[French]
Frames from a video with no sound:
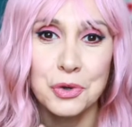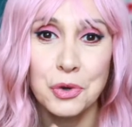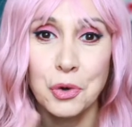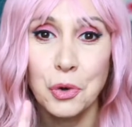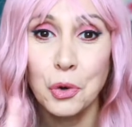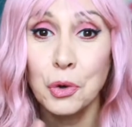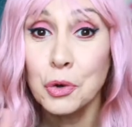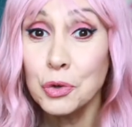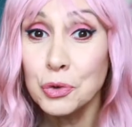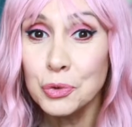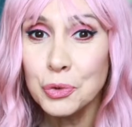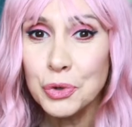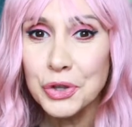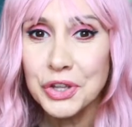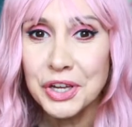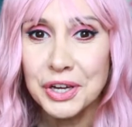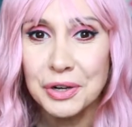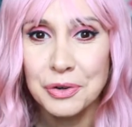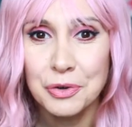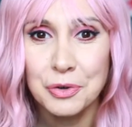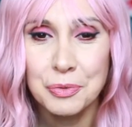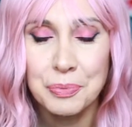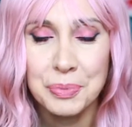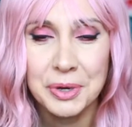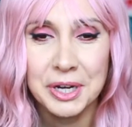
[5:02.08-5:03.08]
Grenouille,
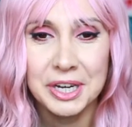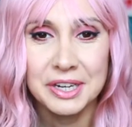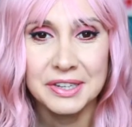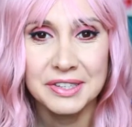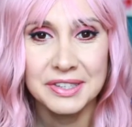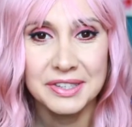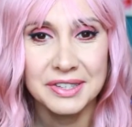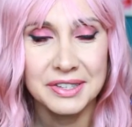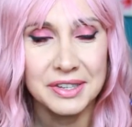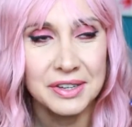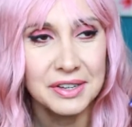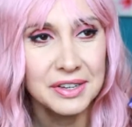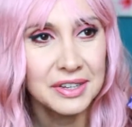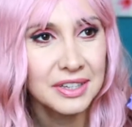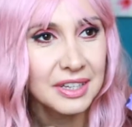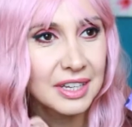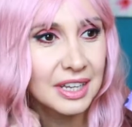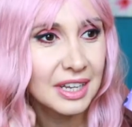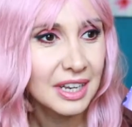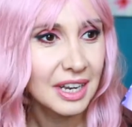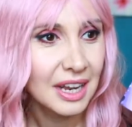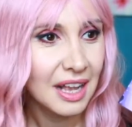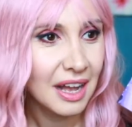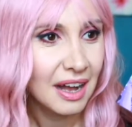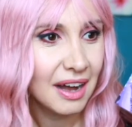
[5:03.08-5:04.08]
le prince...
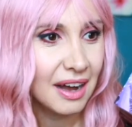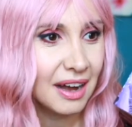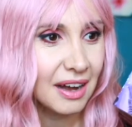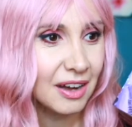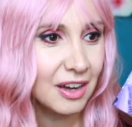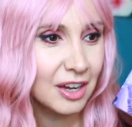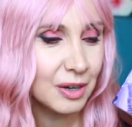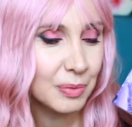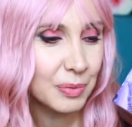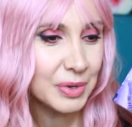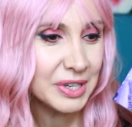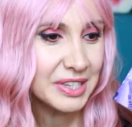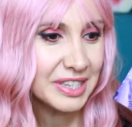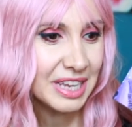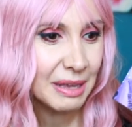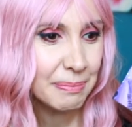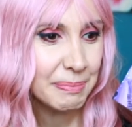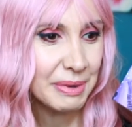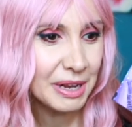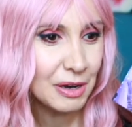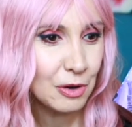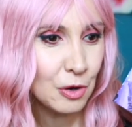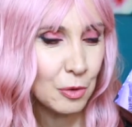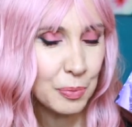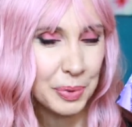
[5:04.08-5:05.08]
ah, comment il
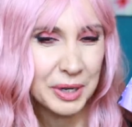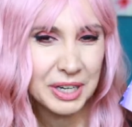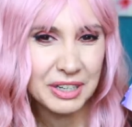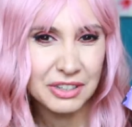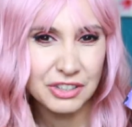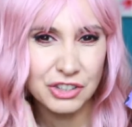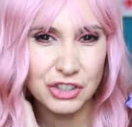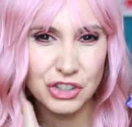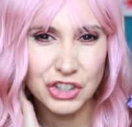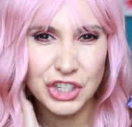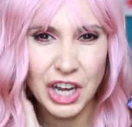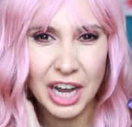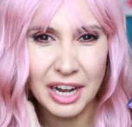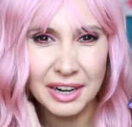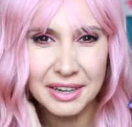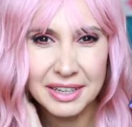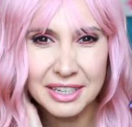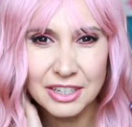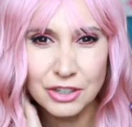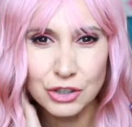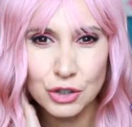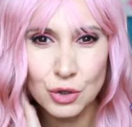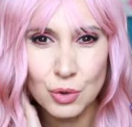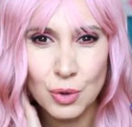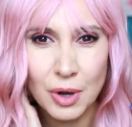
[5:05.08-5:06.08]
s'appelle Le prince
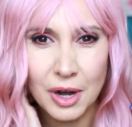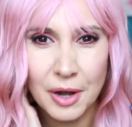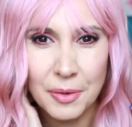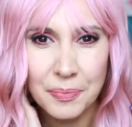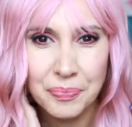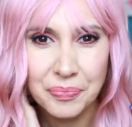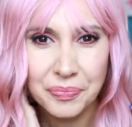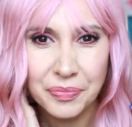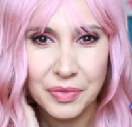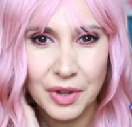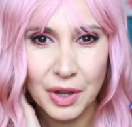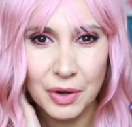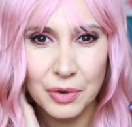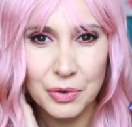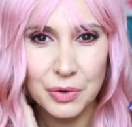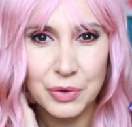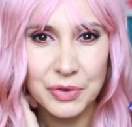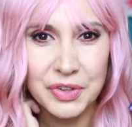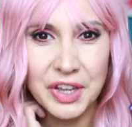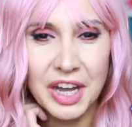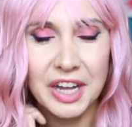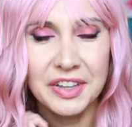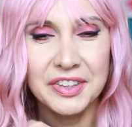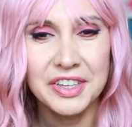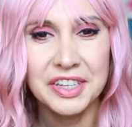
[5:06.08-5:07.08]
Charlie, je crois. Le
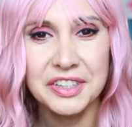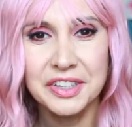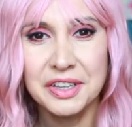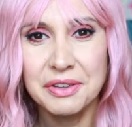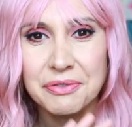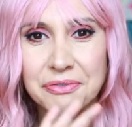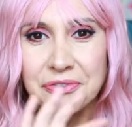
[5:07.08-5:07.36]
dernier des